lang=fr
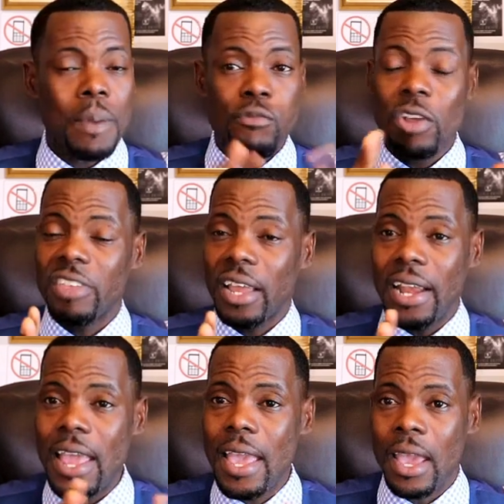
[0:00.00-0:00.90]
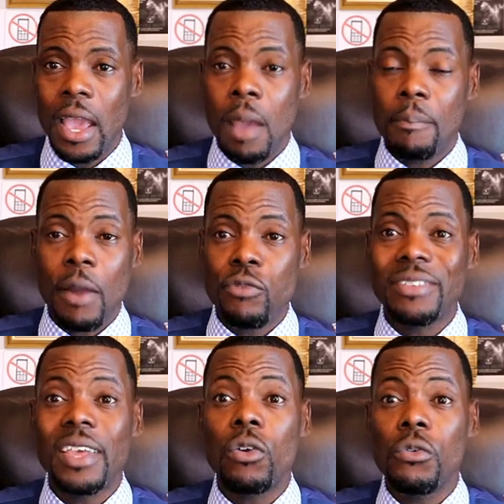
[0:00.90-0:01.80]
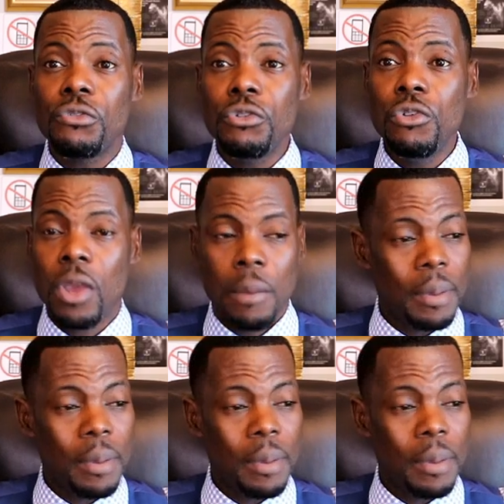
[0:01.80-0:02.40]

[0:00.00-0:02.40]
Parfois c'est clair, parfois c'est confus,